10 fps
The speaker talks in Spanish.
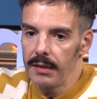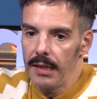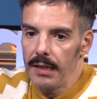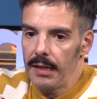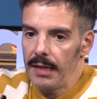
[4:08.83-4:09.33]

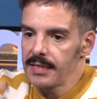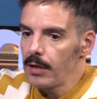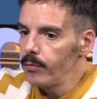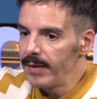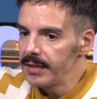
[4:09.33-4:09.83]
de, la
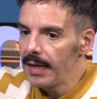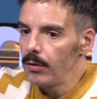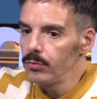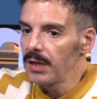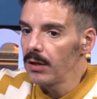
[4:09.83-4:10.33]
salud mental
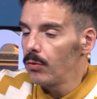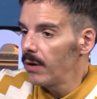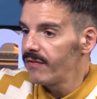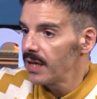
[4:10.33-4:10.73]
o un tal con una